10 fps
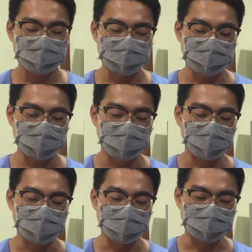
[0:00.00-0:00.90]
在今天的
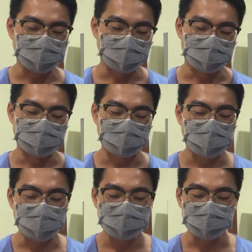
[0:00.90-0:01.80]
活动中呢，一
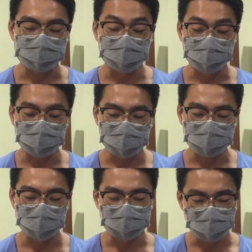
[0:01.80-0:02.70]
开始就踏
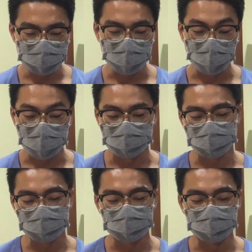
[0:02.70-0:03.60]
到生小孩
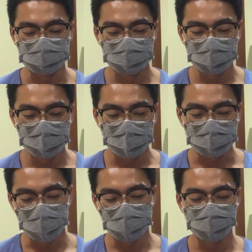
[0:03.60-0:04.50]
这一个，
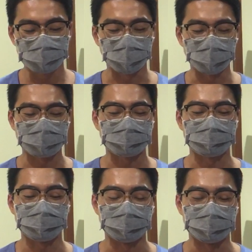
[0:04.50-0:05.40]
然后不久又
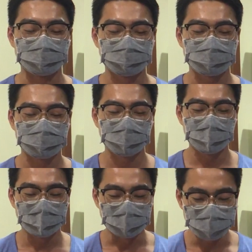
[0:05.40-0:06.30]
失业了。
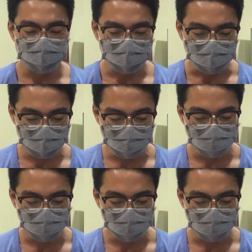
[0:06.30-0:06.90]
而且